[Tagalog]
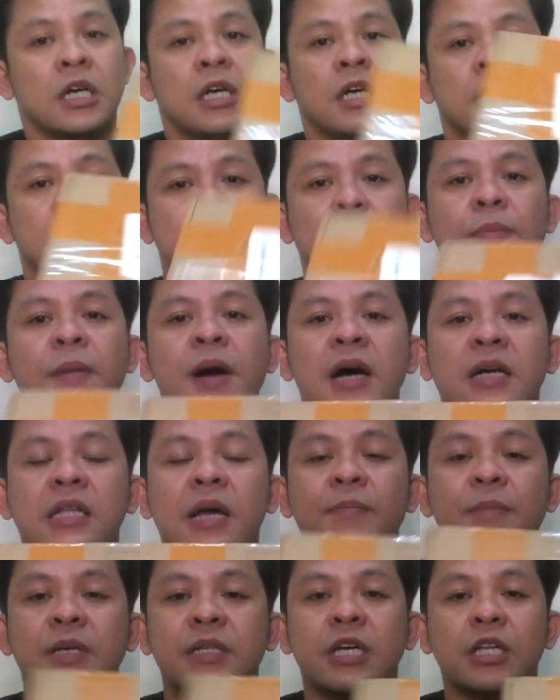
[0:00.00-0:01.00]
So mga
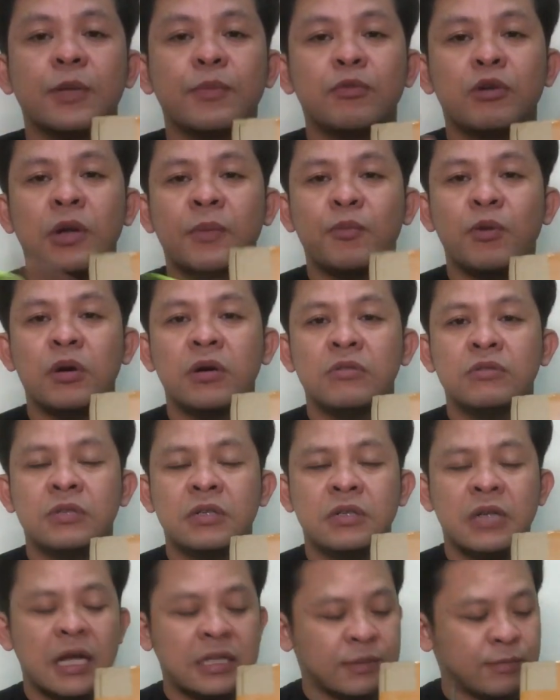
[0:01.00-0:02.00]
katambik, ito muna po ang
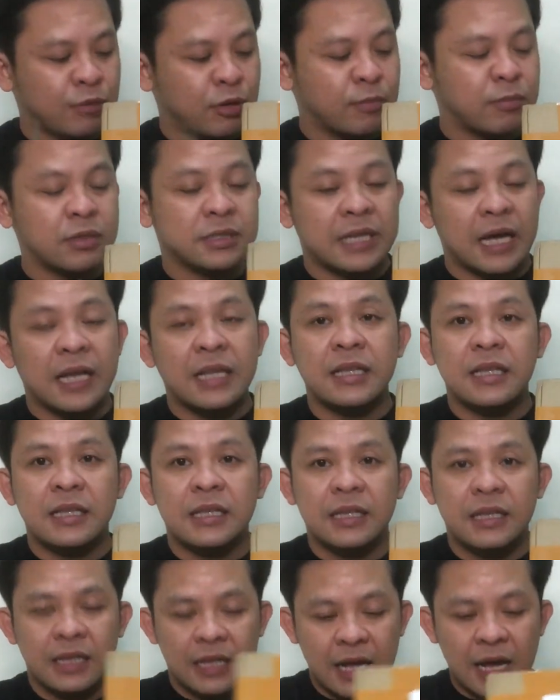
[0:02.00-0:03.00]
unang natin bubuksan.
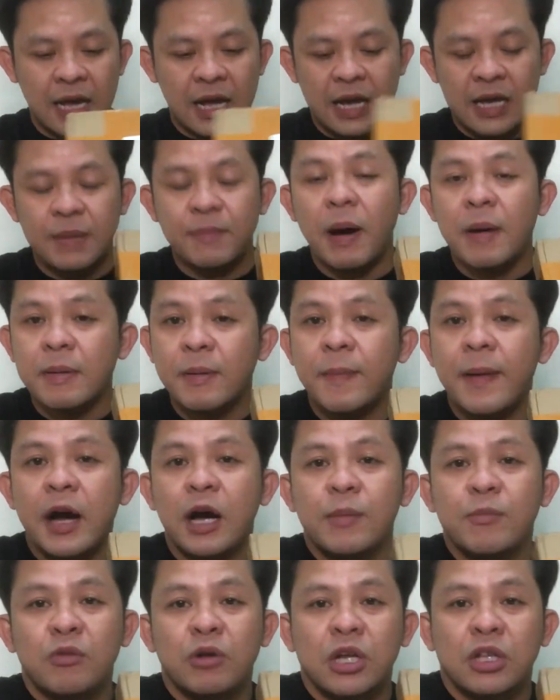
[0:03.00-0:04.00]
Uh,
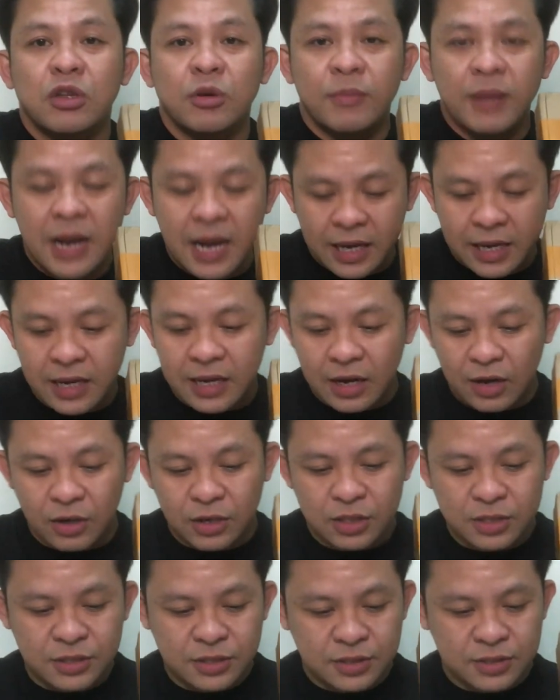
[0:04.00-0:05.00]
ibababa ko muna itong malaking
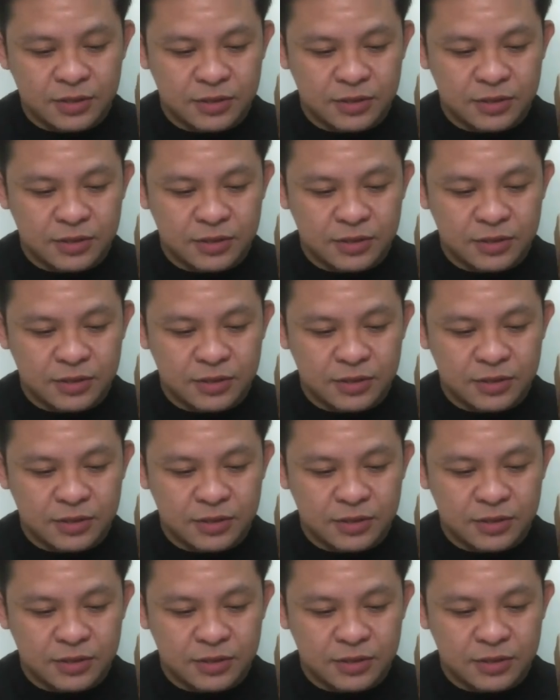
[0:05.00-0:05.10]
kahon.